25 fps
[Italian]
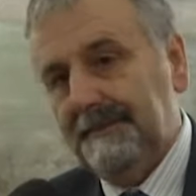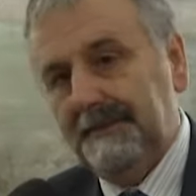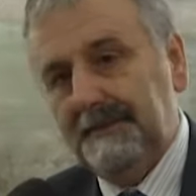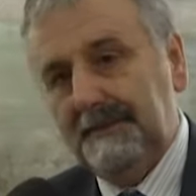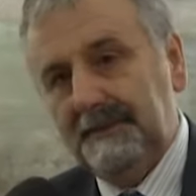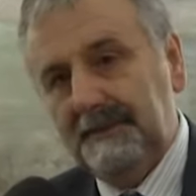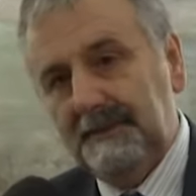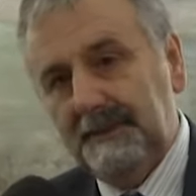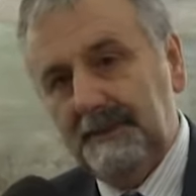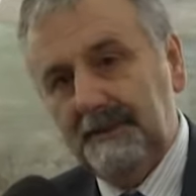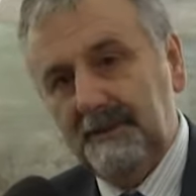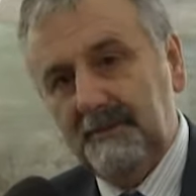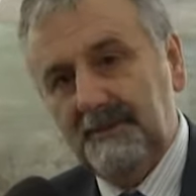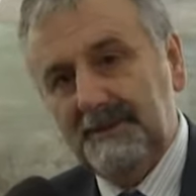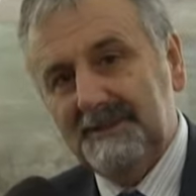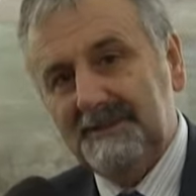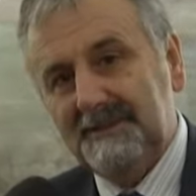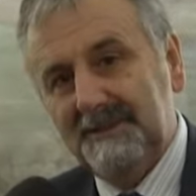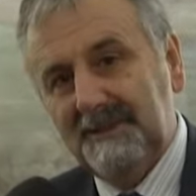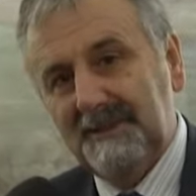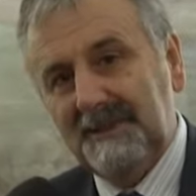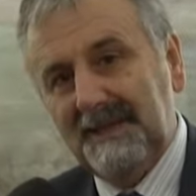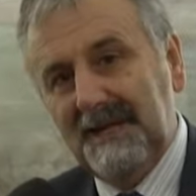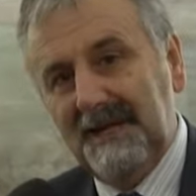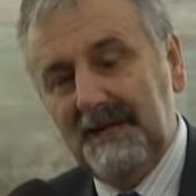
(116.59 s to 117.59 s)
eh, in,
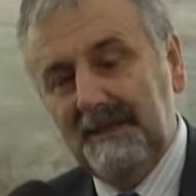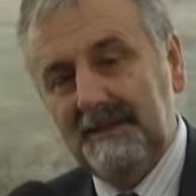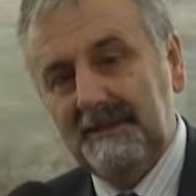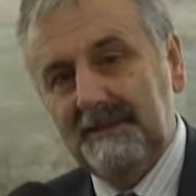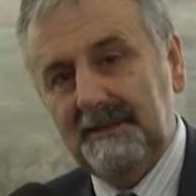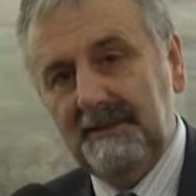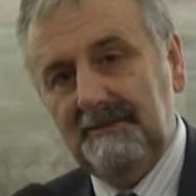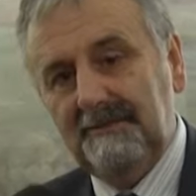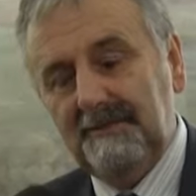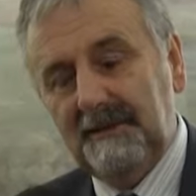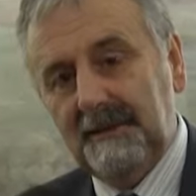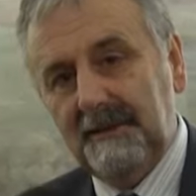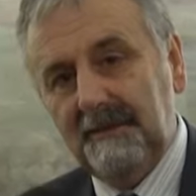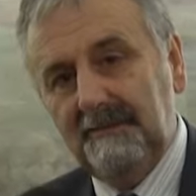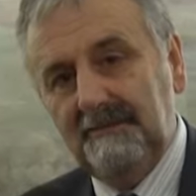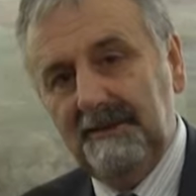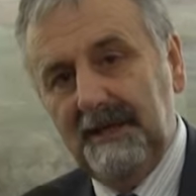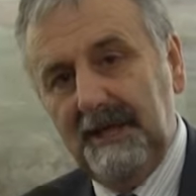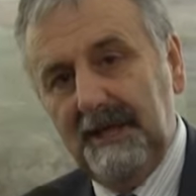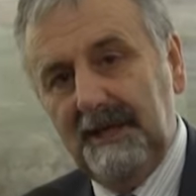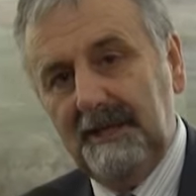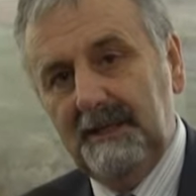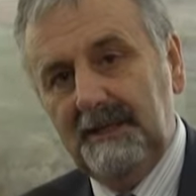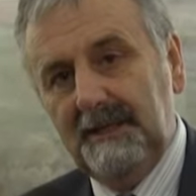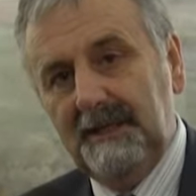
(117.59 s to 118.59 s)
questi tratti
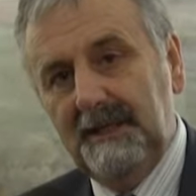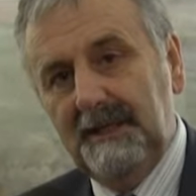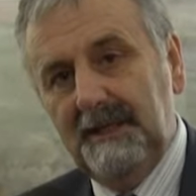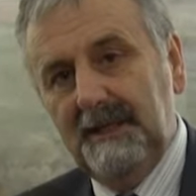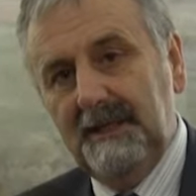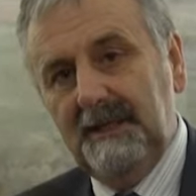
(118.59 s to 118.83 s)
ferroviari